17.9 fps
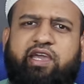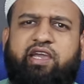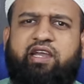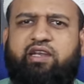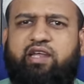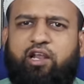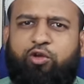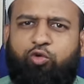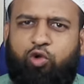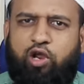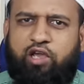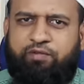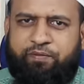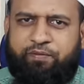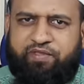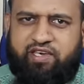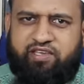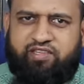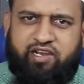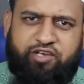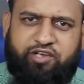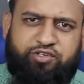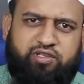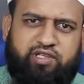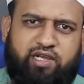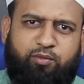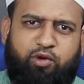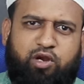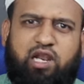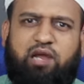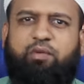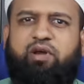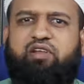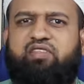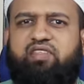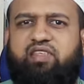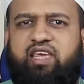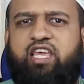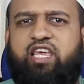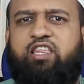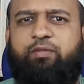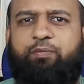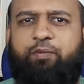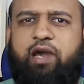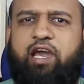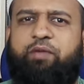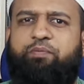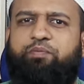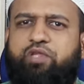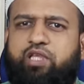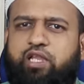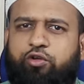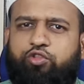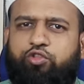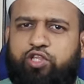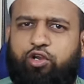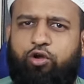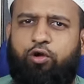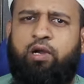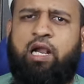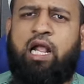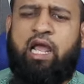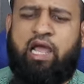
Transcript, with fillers: ইন্টেল কোরাই ফাইভ সিক্স জেনারেশন যার মডেল নাম্বার সিক্স ফাইভ জিরো জিরো